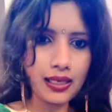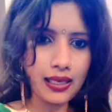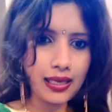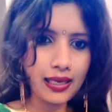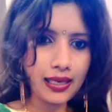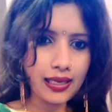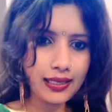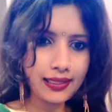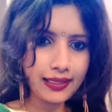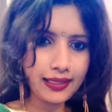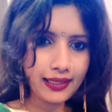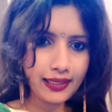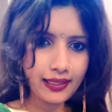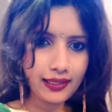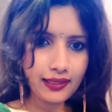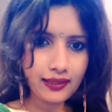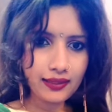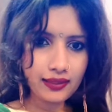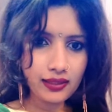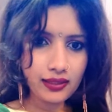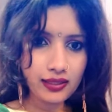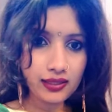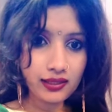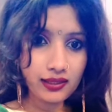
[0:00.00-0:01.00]
अरे
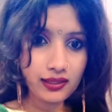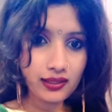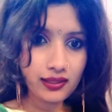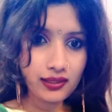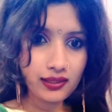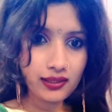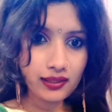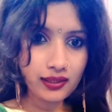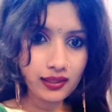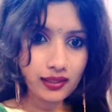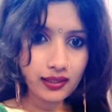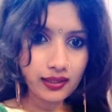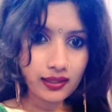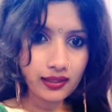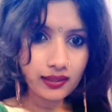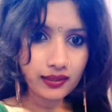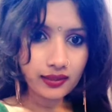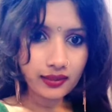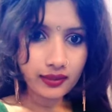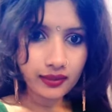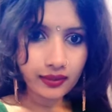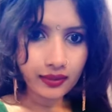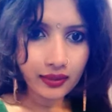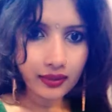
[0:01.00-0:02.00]
नहीं यार
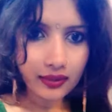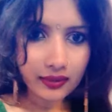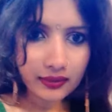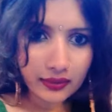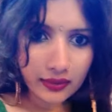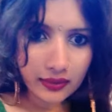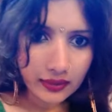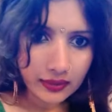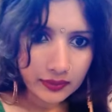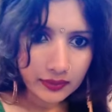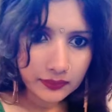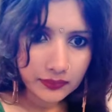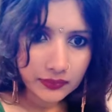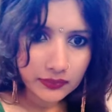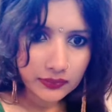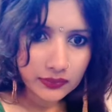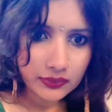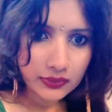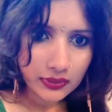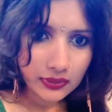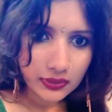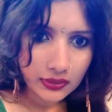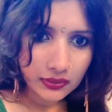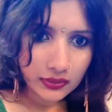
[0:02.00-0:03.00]
क्या क्या
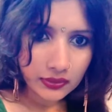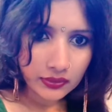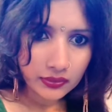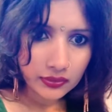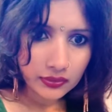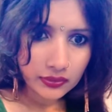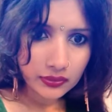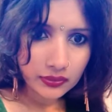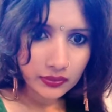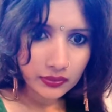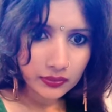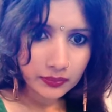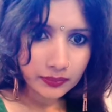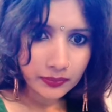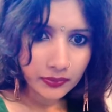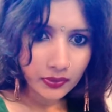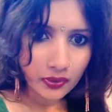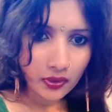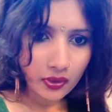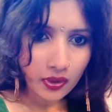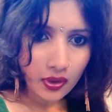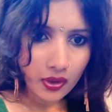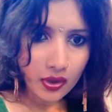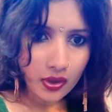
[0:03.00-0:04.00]
बोल रहे हो
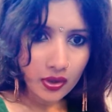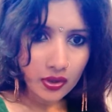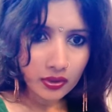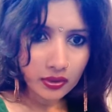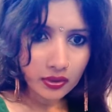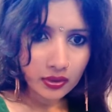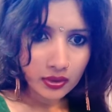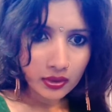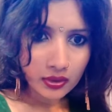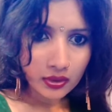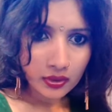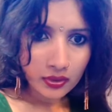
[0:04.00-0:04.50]
ब्लॉग